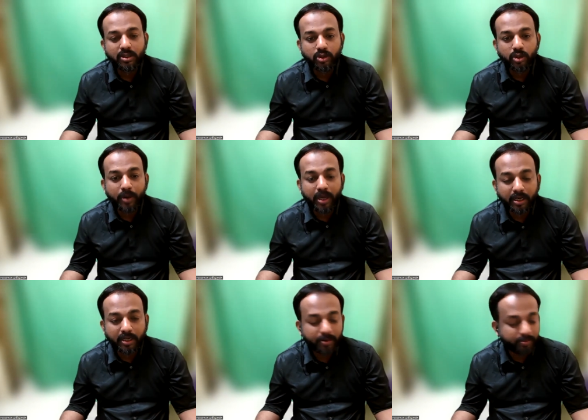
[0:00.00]
जो
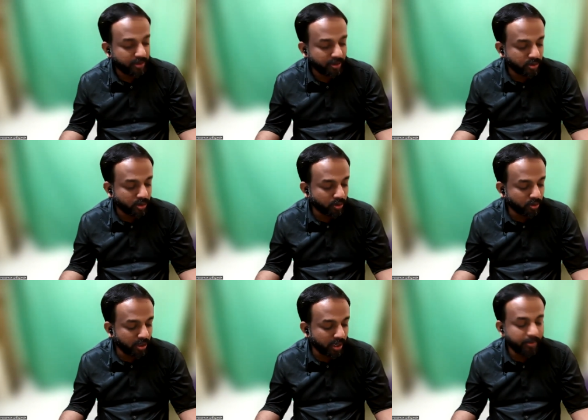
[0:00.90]
मारे जो
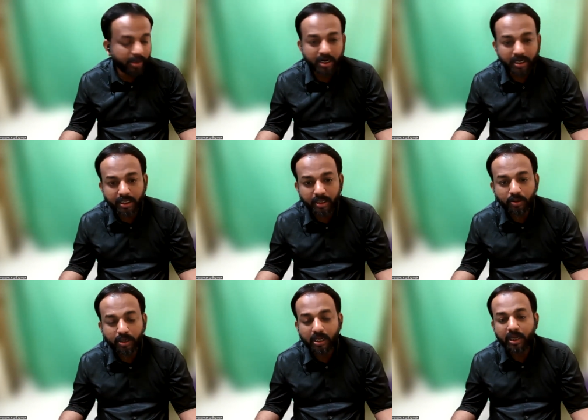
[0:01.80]
उनका मर्डर के
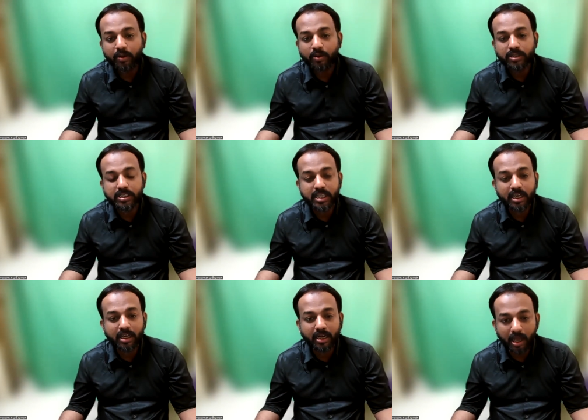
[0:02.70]
उनका वो संस्था
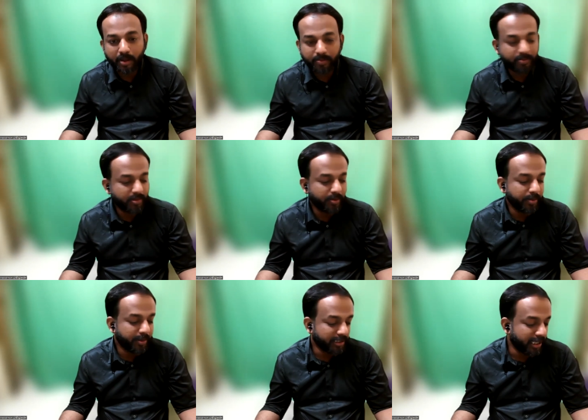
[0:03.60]
का नाम
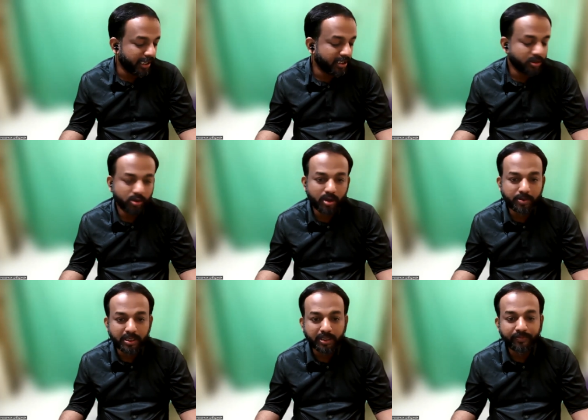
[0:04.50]
पता है जो
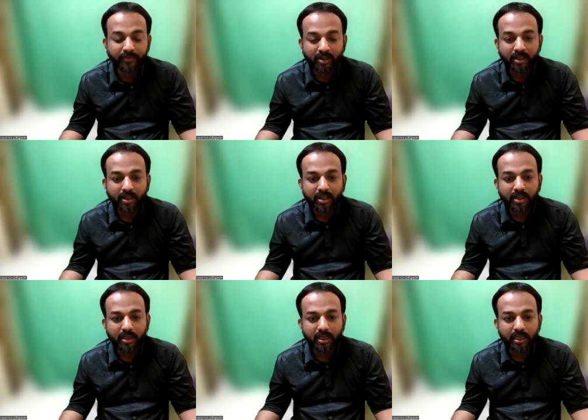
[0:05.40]
अभी
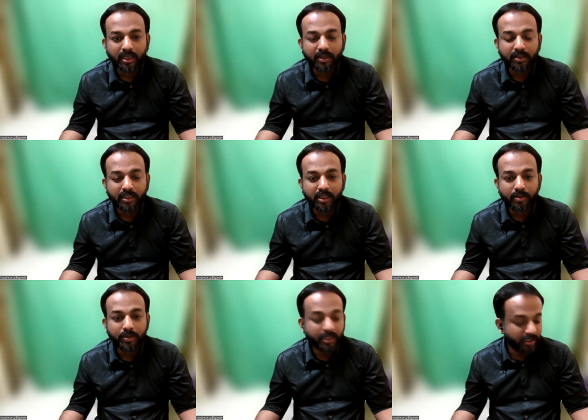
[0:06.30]

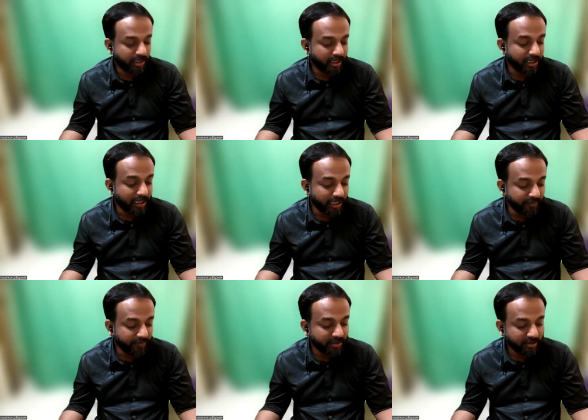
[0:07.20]
दे बी
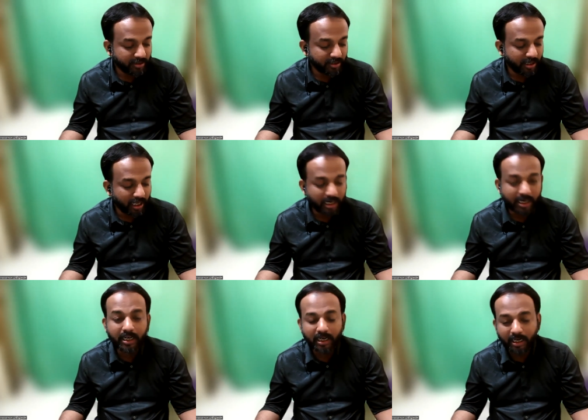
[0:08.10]
रिलीव
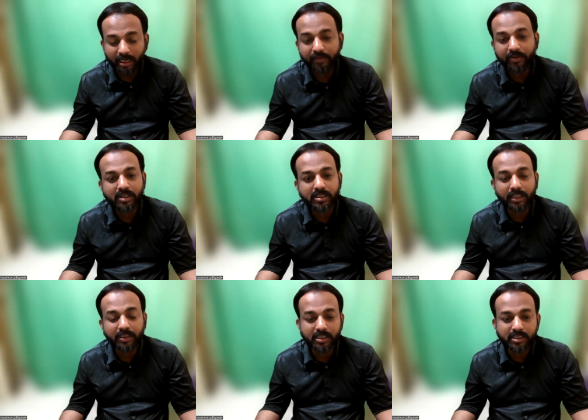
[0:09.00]
ऑलरेडी रिलीव
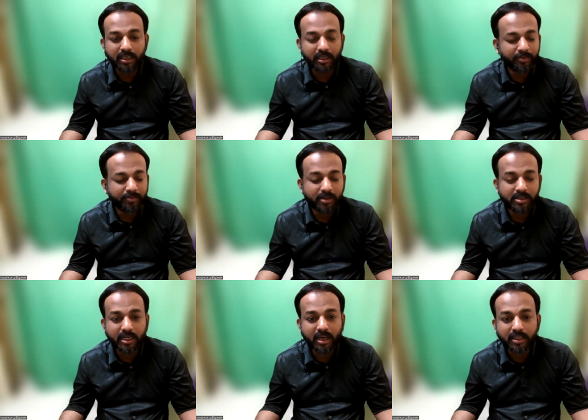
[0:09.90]
अंध
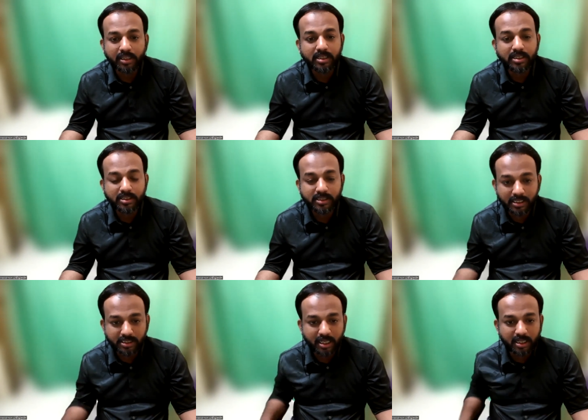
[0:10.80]
सनातन
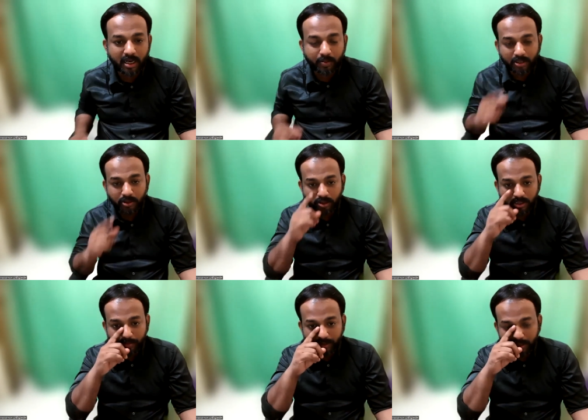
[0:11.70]
संस्था नाम का जो
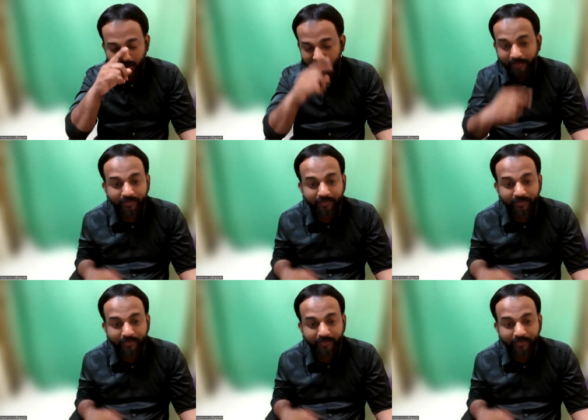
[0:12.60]
समिति है